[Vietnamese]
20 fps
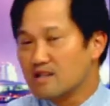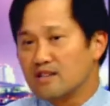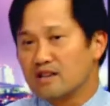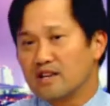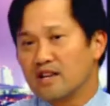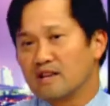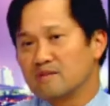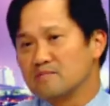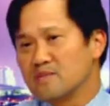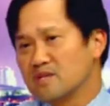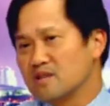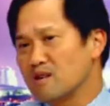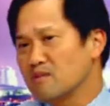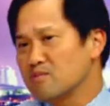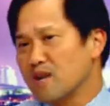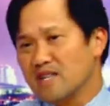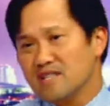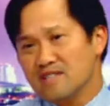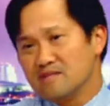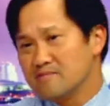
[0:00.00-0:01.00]
cho nên mình không
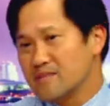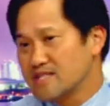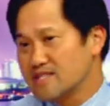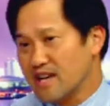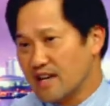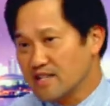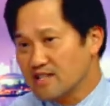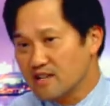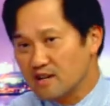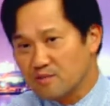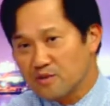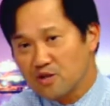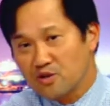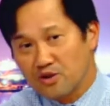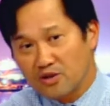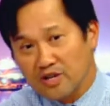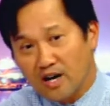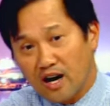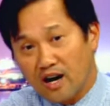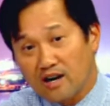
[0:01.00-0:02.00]
cách gì mình tránh được mấy
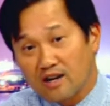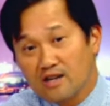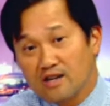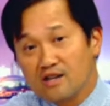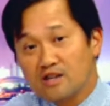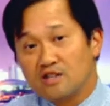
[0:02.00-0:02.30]
chuyện đó.